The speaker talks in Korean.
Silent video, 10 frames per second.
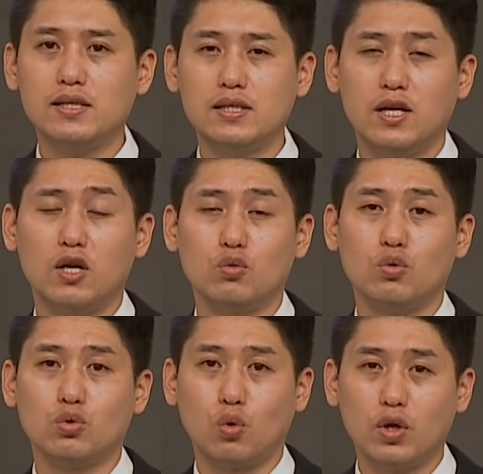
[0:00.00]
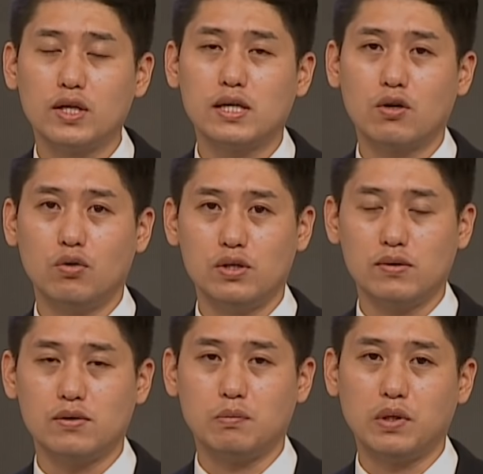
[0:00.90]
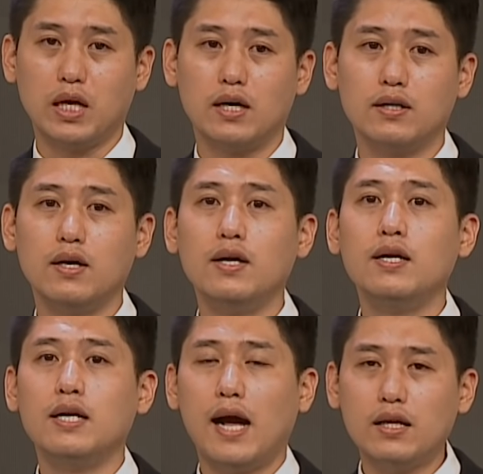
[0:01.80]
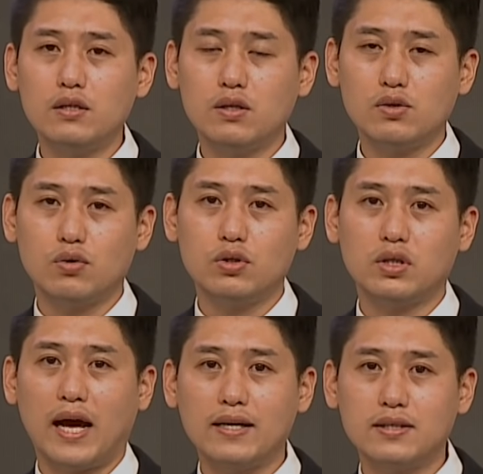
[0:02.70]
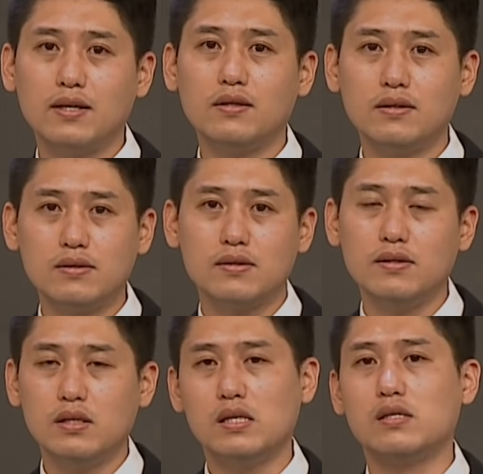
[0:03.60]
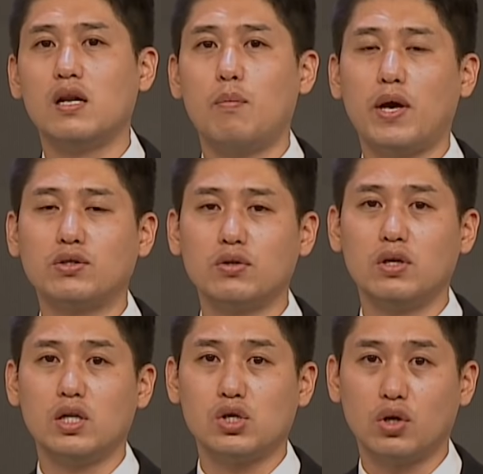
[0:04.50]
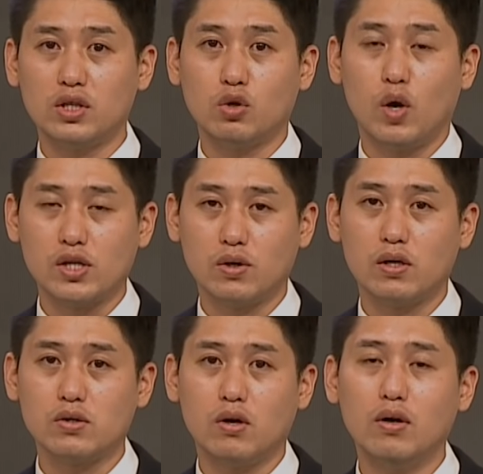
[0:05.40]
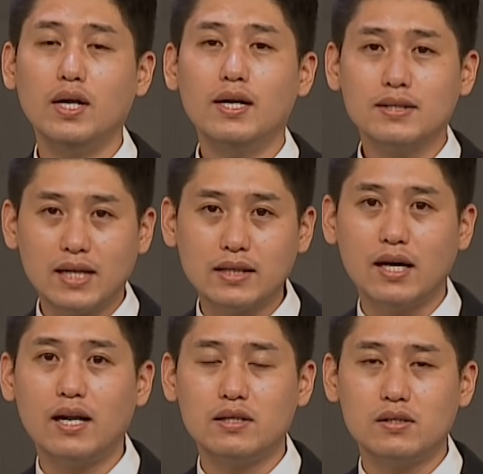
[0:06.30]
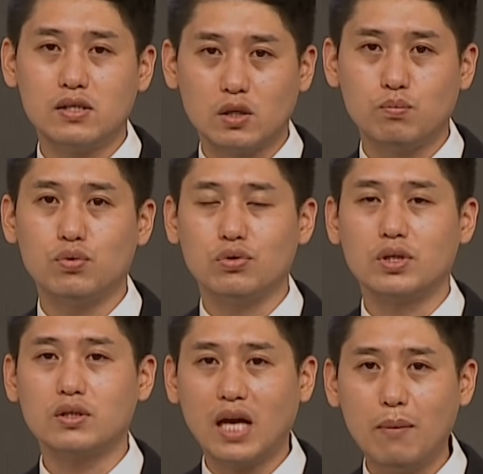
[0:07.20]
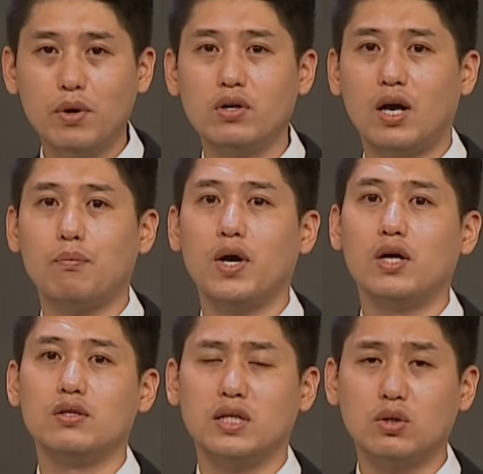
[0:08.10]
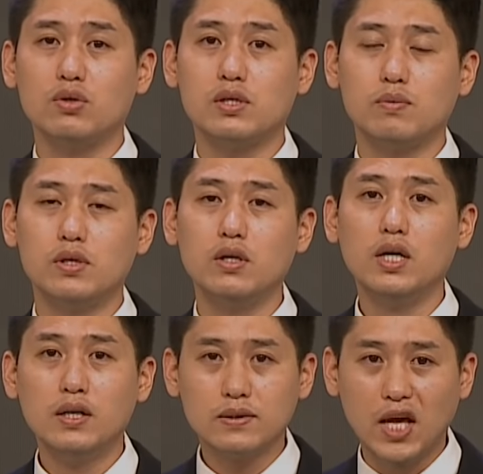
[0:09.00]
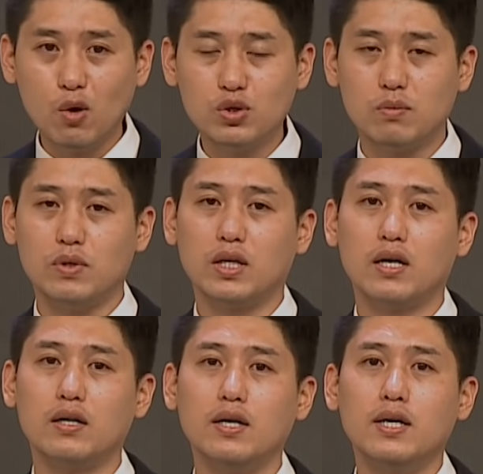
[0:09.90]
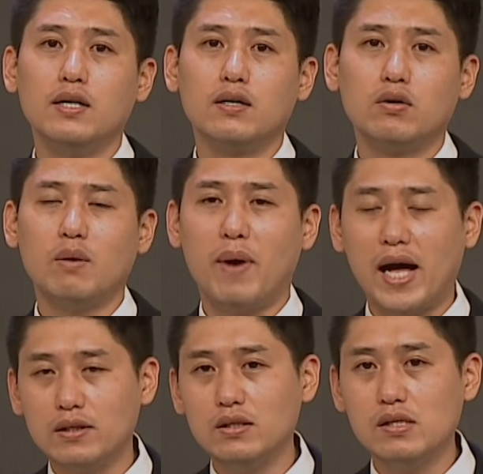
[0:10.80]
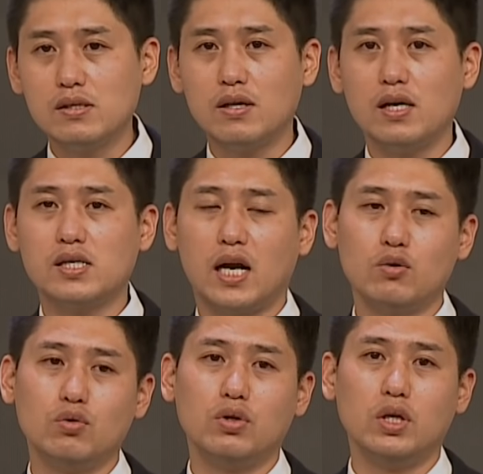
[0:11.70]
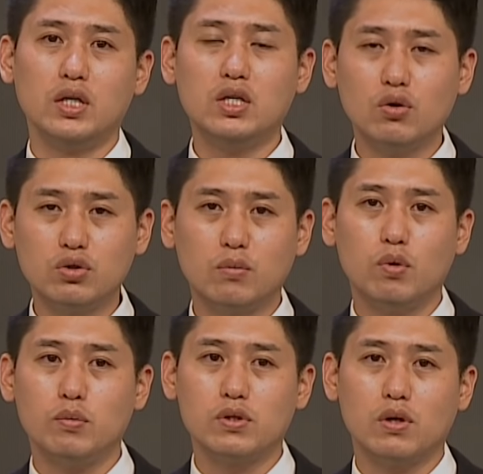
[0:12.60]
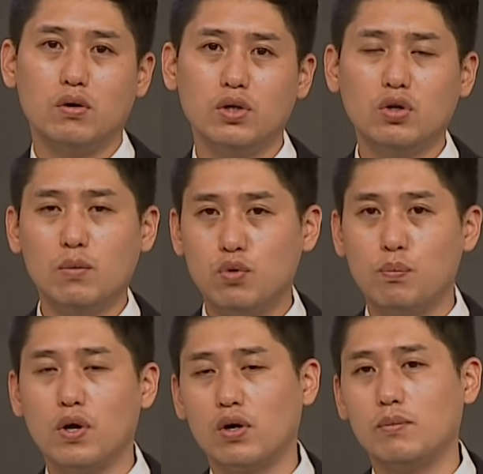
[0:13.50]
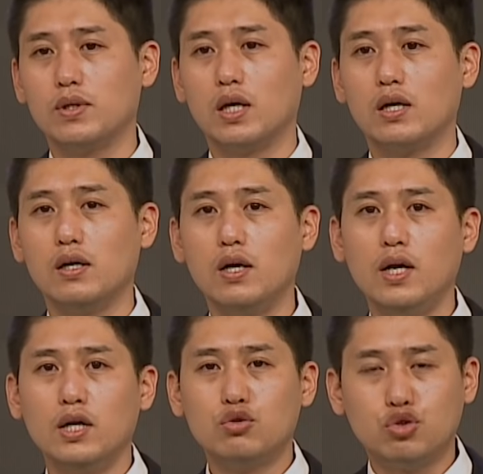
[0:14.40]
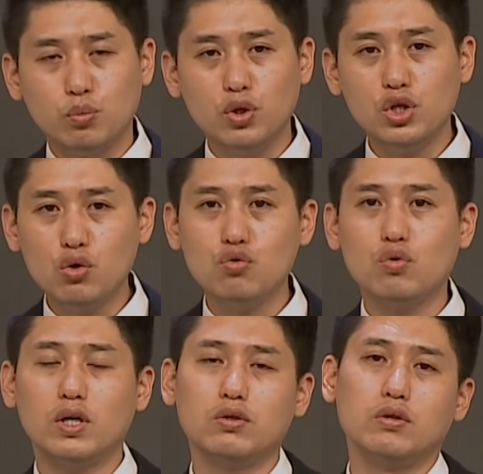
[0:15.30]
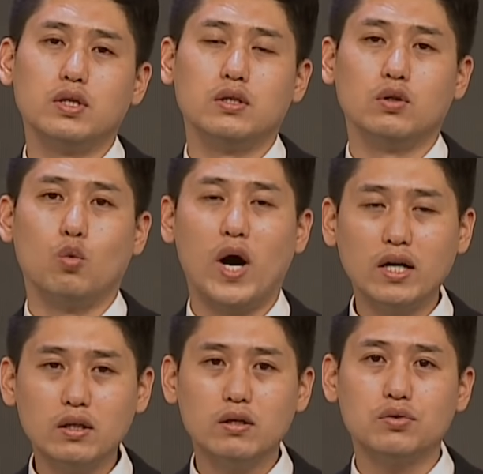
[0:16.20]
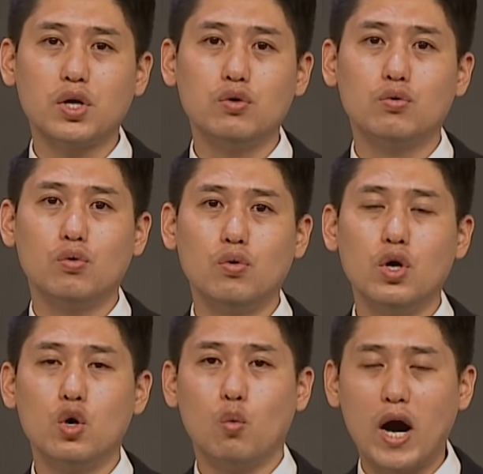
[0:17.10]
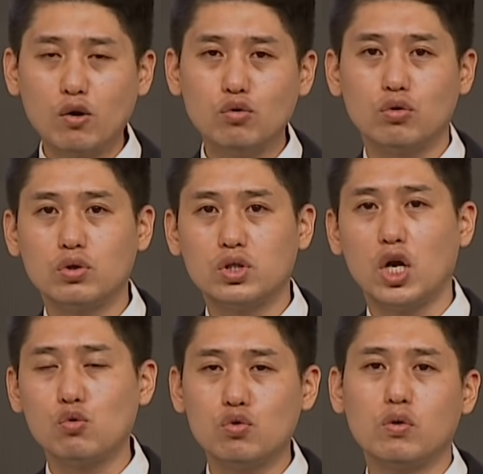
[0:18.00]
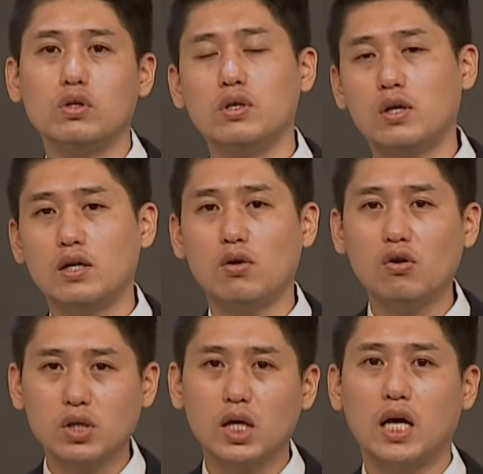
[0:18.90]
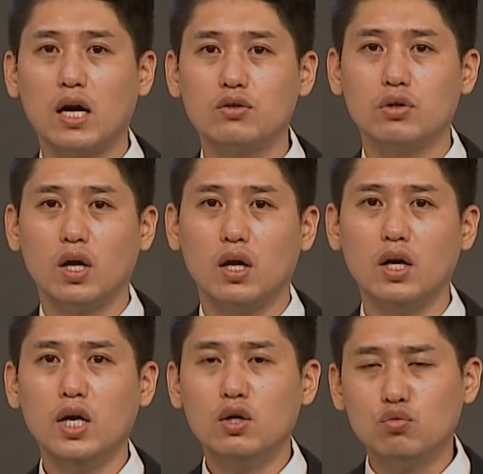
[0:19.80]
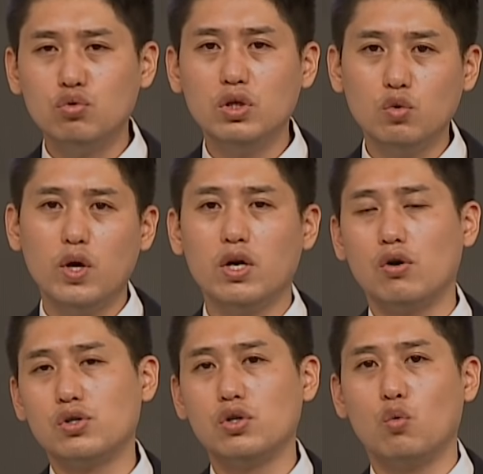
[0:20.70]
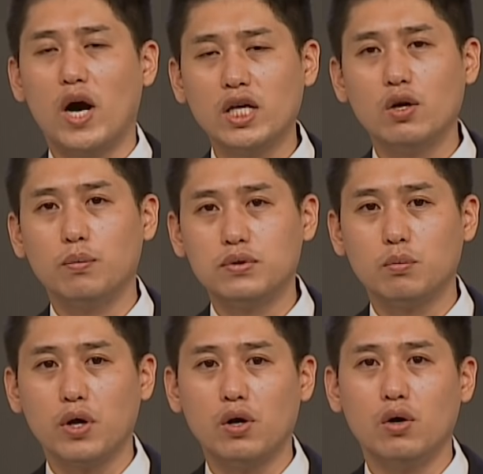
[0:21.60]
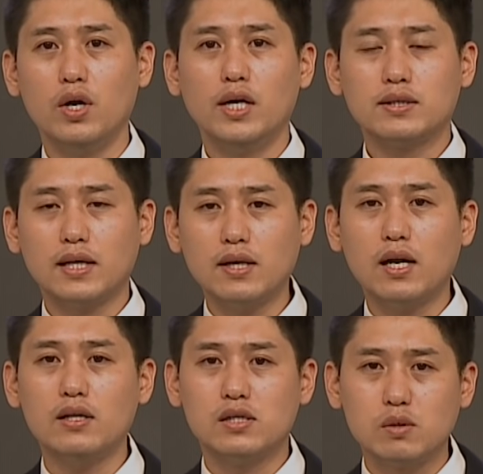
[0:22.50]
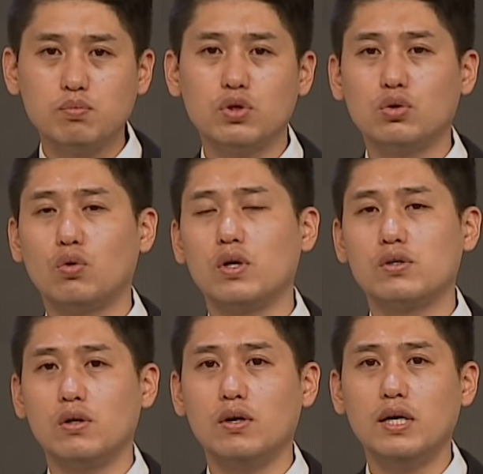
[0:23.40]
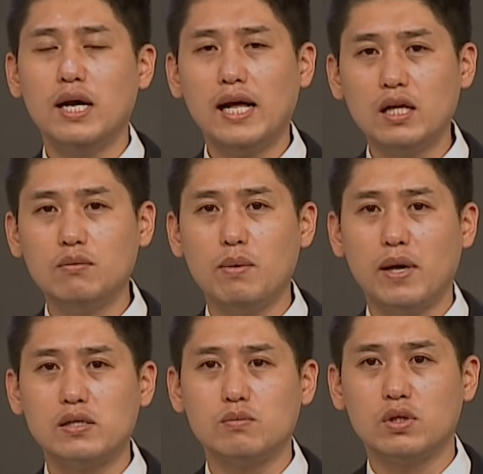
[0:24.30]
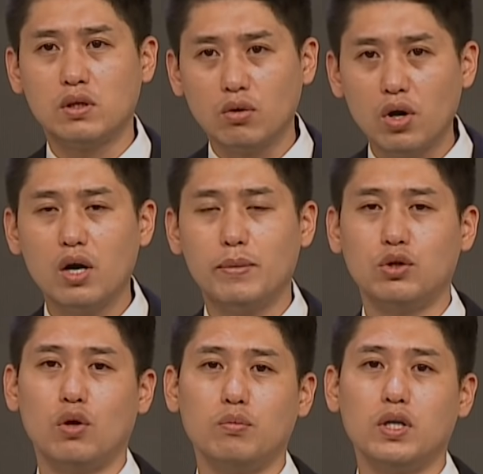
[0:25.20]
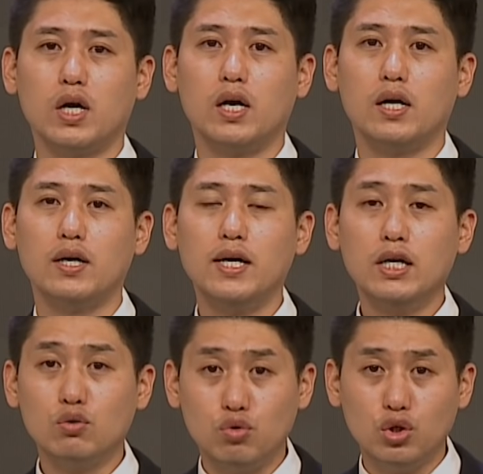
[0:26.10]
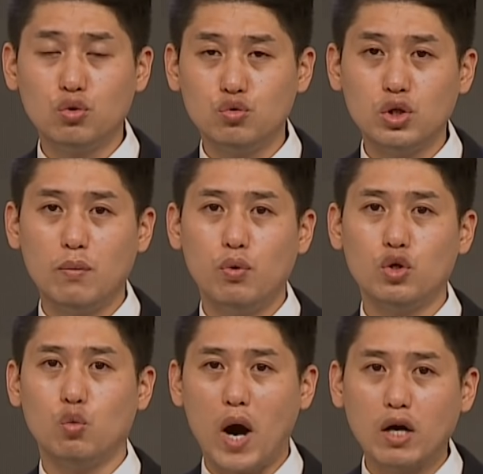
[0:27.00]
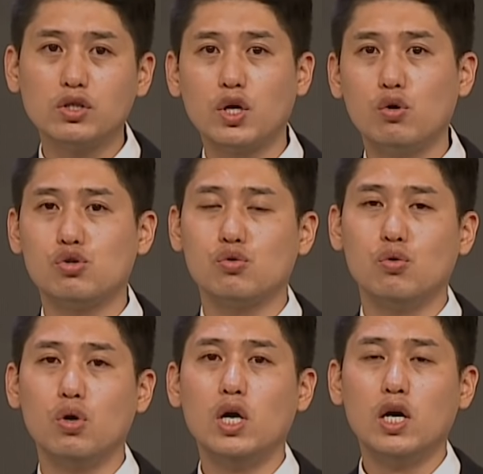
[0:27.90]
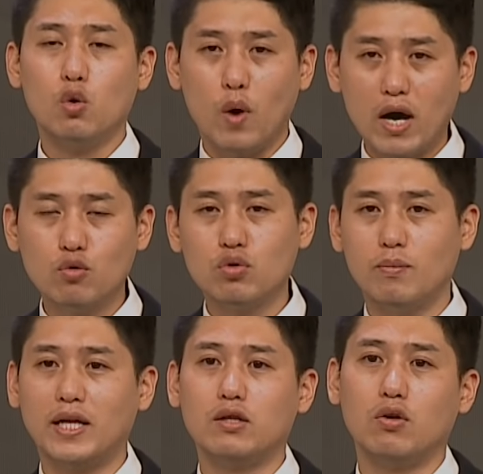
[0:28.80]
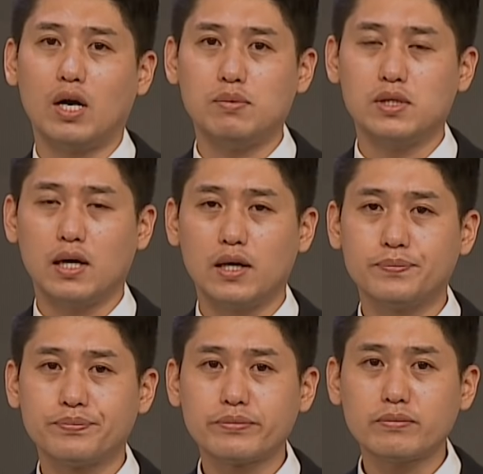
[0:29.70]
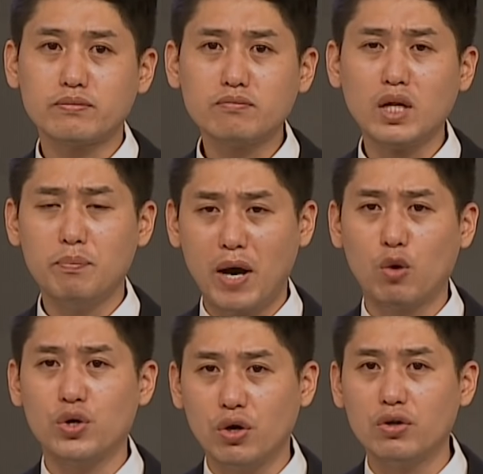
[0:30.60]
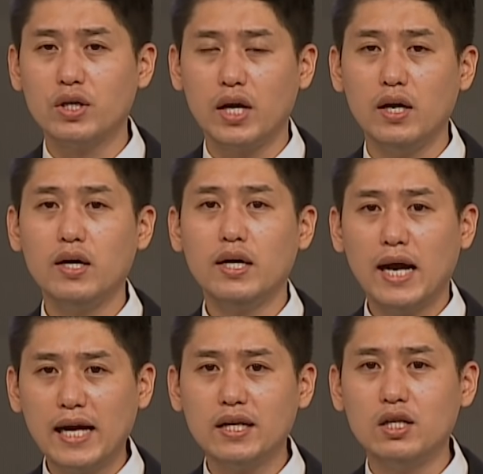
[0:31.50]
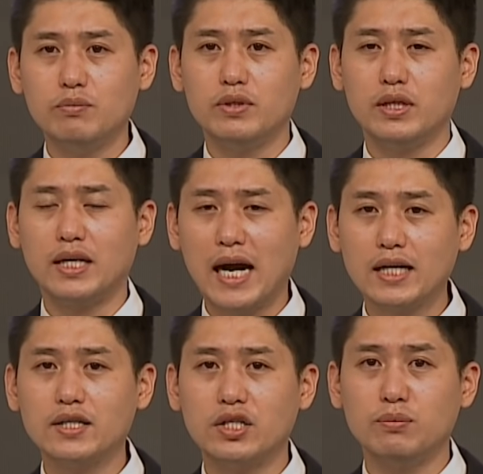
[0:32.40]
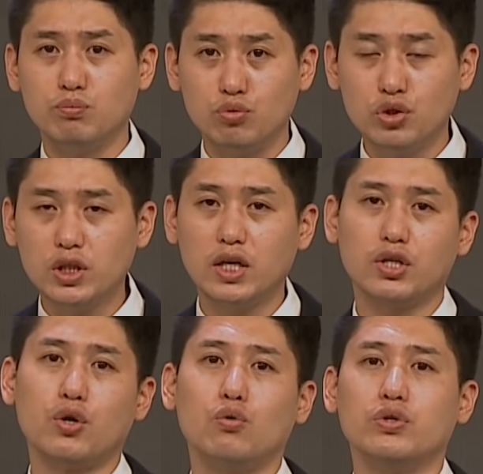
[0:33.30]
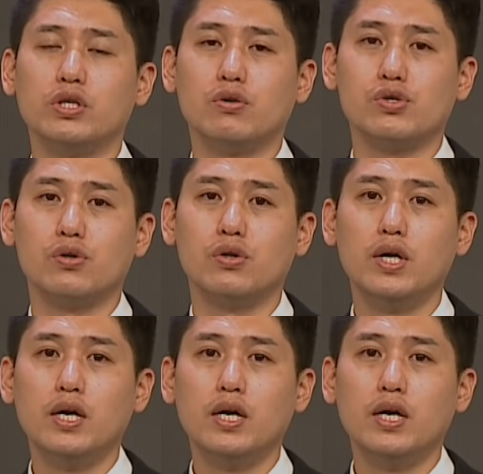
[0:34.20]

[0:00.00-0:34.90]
시대에도 동일한 사건이 있었습니다. 하나님께서는 당신의 뜻을 이스라엘 백성들에게 전하는 과정에서 사사라는 직분, 그 사명을 감당하는 리더십을 세우십니다. 그러나 많은 이스라엘 장로들이 이것을 보면서 이렇게 불평을 합니다. 주변 이웃 국가들은 왕들을 세우고 왕국, 제국 이렇게 성장해 나갔는데 우리는 왜 여전히 왕이 없으며 사사한 직분을 통해서 하나님의 말씀을 들어야만 됩니까? 우리도 눈에 보이는 왕을 세워주고 왕국을 만들어 갑시다. 바로 여기에 하나님을 깡그리 무시한 경우인 거죠.